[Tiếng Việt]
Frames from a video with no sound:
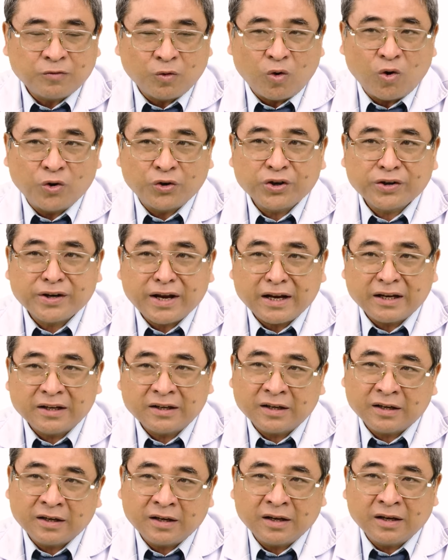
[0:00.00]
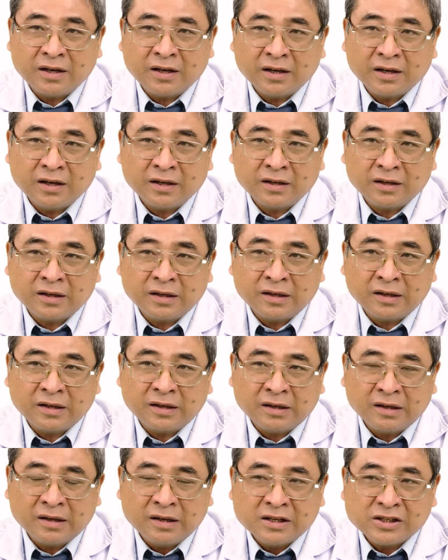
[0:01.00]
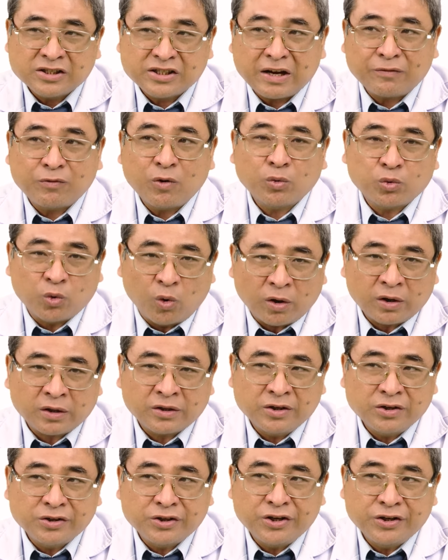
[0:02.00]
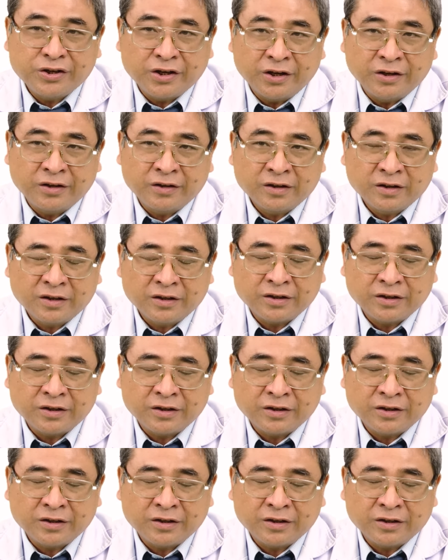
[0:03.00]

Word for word: phục hồi chức năng sau phẫu thuật chấn thương chỉnh hình